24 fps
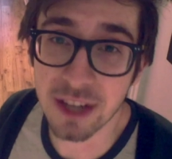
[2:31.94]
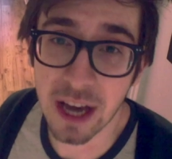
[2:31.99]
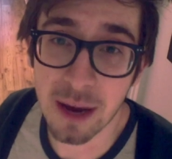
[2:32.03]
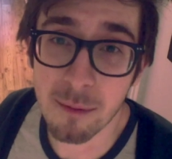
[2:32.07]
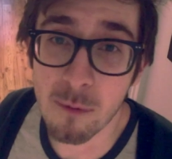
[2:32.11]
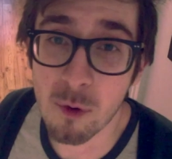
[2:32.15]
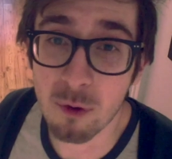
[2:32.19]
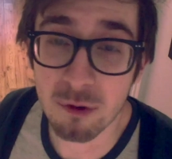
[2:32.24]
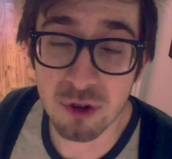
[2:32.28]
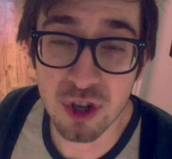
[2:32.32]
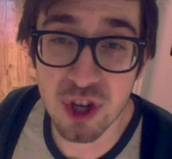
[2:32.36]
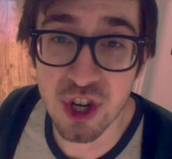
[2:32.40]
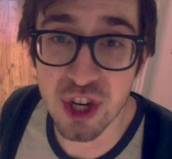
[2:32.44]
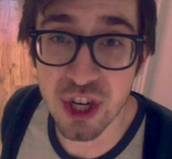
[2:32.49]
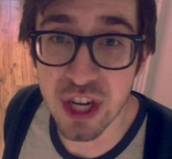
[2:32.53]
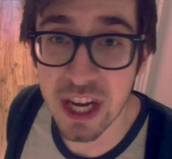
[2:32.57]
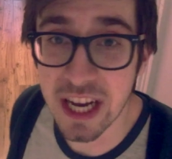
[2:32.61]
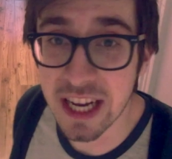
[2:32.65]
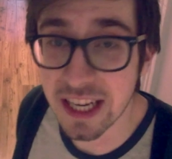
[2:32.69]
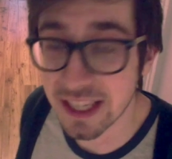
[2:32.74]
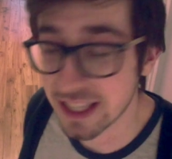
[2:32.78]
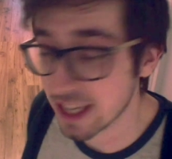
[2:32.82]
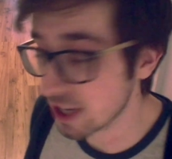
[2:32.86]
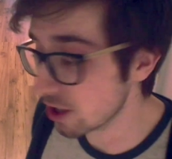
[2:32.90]
quand mon
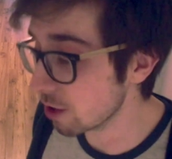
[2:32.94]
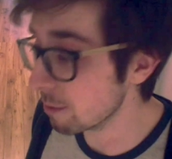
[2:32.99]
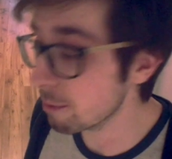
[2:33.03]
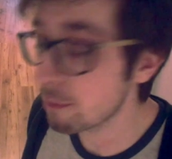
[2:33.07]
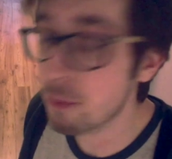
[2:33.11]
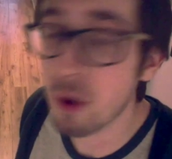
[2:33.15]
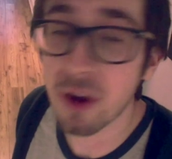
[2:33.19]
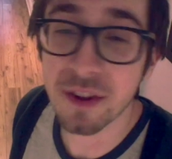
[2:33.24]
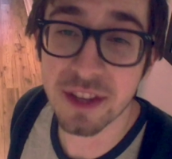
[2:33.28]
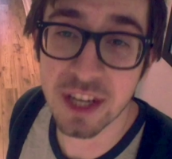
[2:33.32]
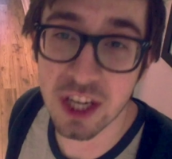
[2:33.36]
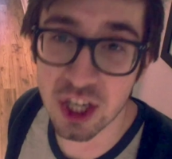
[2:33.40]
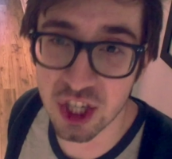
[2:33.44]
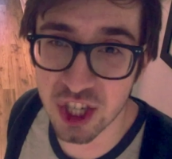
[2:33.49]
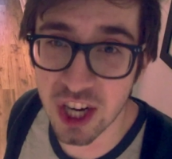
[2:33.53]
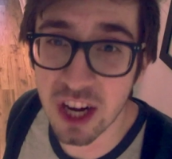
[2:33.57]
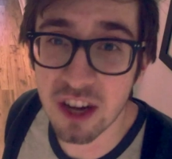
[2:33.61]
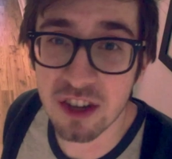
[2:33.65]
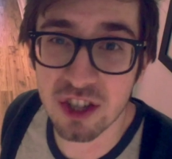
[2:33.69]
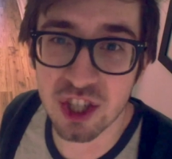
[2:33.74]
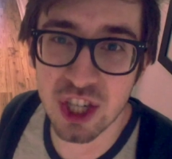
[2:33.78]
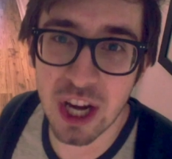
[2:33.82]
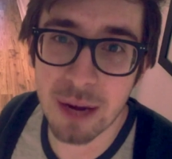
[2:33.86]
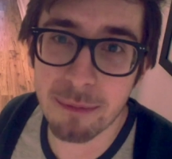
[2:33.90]
chien essaie de me protéger
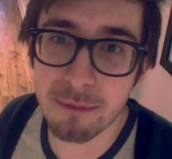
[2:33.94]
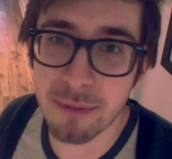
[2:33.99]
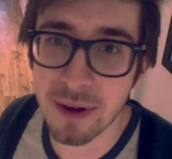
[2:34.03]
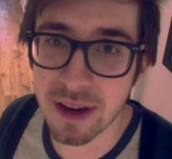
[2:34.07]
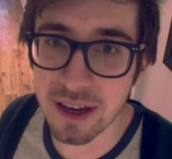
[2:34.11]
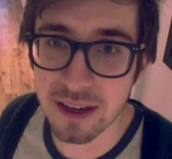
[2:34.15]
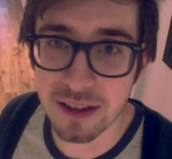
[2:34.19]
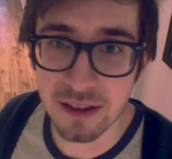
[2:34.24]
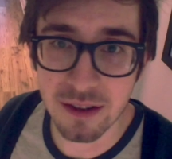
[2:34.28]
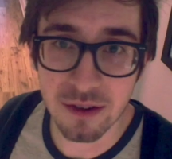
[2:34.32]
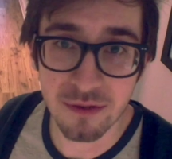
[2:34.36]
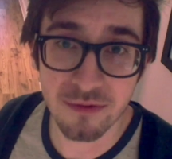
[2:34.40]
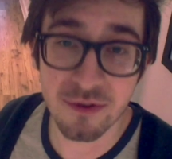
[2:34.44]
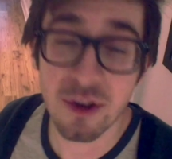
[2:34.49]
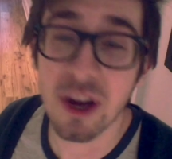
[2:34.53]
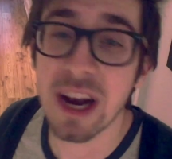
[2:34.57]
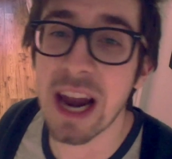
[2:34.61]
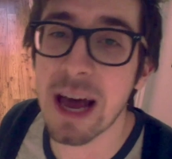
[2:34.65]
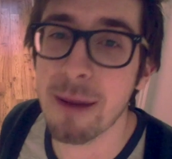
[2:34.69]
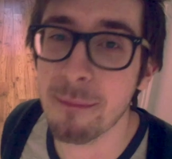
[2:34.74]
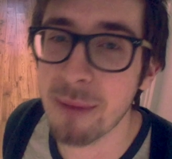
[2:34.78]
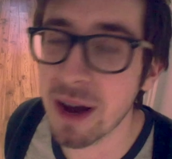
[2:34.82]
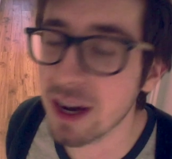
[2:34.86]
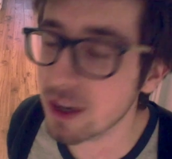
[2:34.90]
en jappant
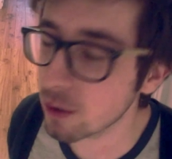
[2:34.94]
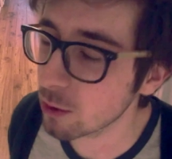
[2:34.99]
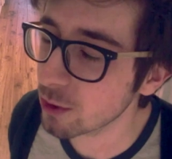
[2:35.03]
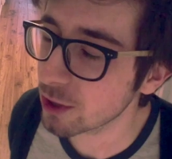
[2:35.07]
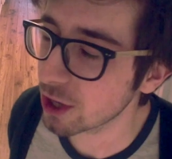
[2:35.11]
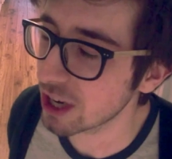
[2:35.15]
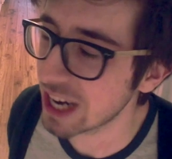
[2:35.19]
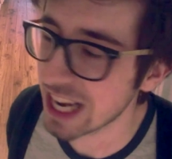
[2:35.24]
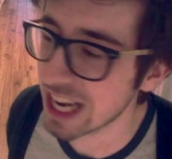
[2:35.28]
violemment contre